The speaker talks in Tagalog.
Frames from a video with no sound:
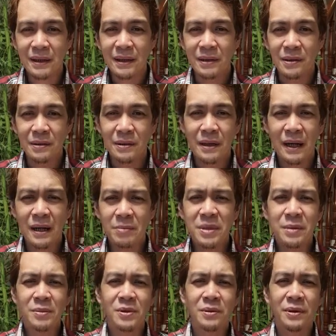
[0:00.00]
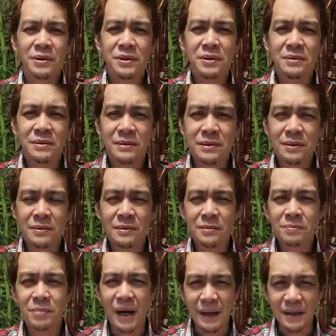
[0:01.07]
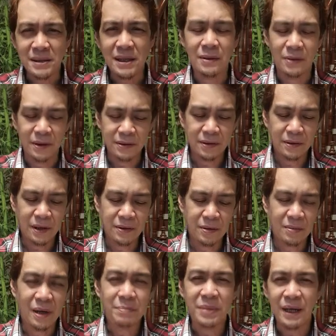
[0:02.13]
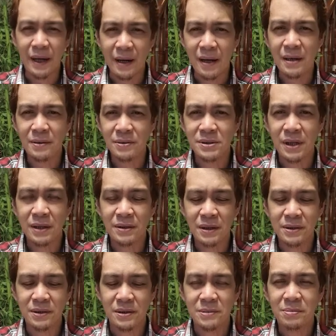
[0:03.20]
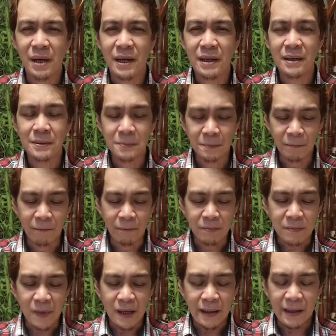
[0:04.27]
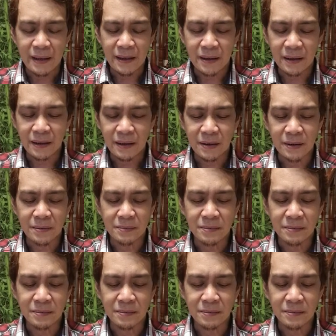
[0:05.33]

No? Alamin mo kung ano yung, yung para sa iyo, ano yung, ano yung mga pinangako sa iyo ng Diyos para uh,